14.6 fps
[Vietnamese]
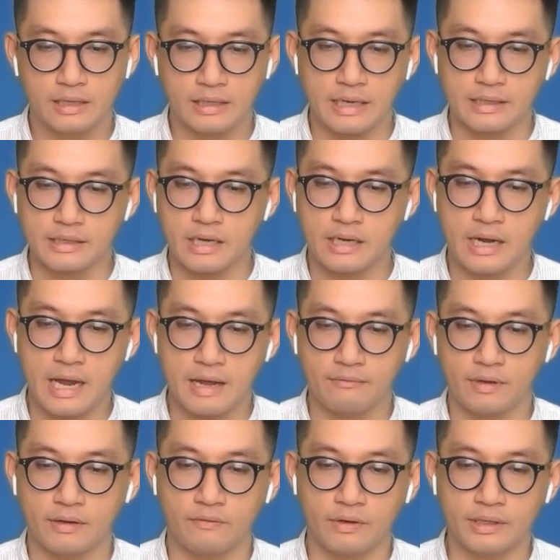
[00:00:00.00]
ngành ngân hàng
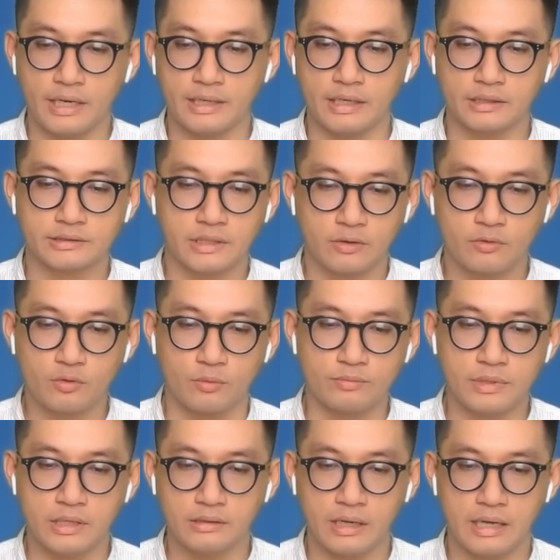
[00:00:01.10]
về vấn đề nợ xấu
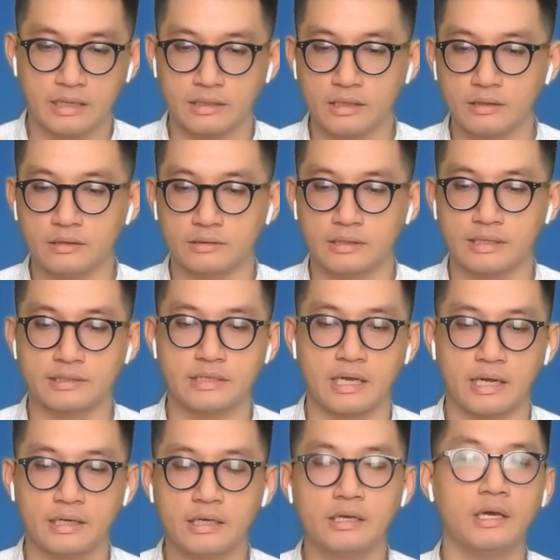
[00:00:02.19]
cũng như là chất lượng tài
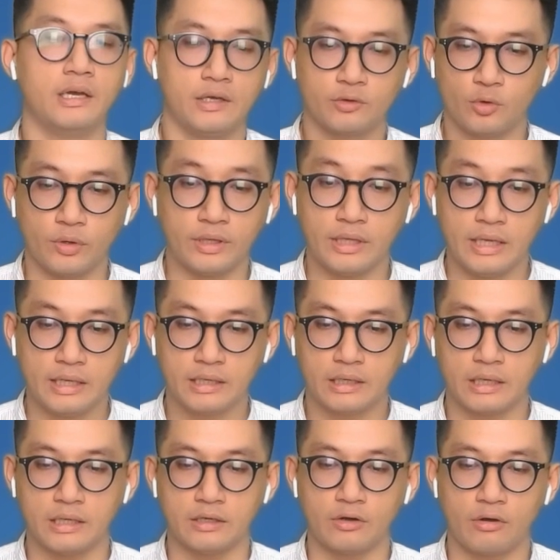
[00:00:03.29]
sản tuy nhiên
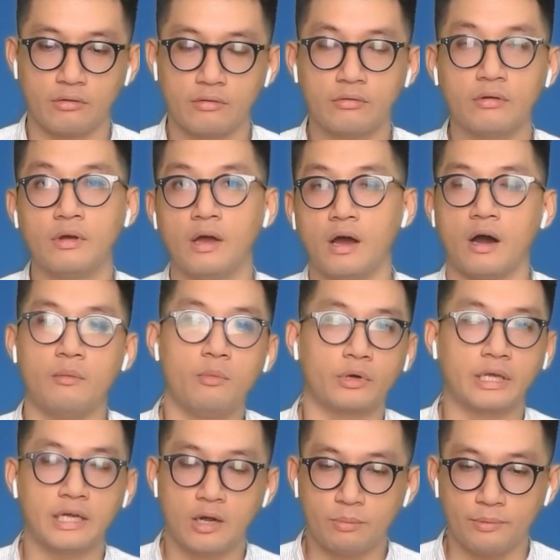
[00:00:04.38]
thì nó ở một
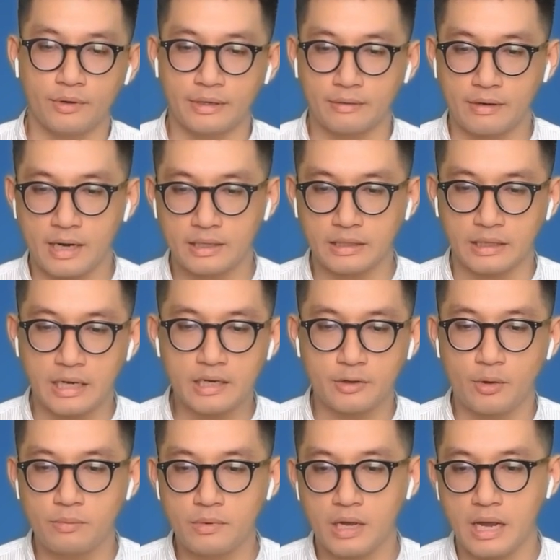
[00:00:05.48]
cái góc độ nào khác thì các
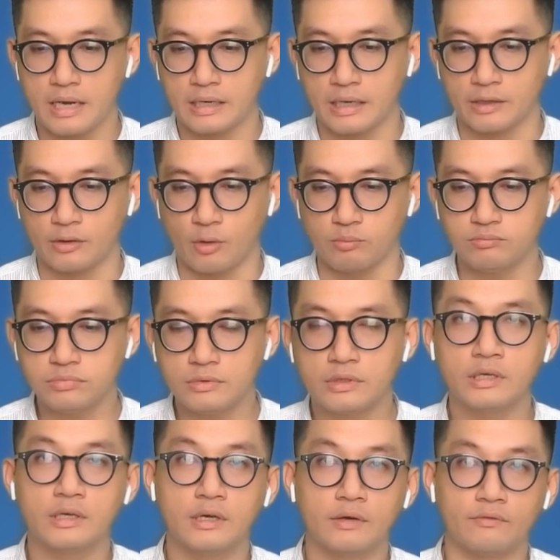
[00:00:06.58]
nhóm ngân hàng này cũng
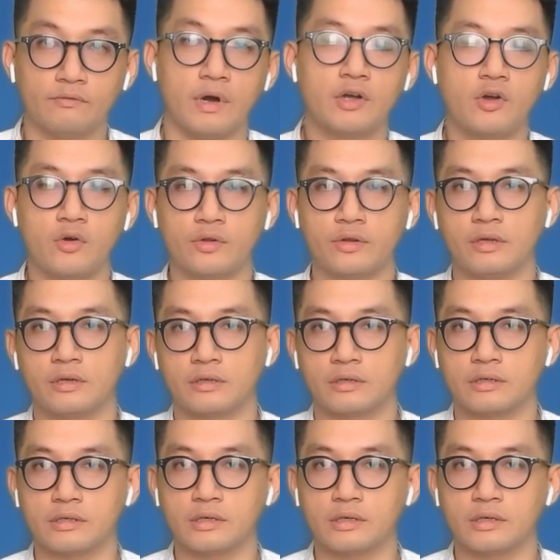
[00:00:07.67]
vẫn còn những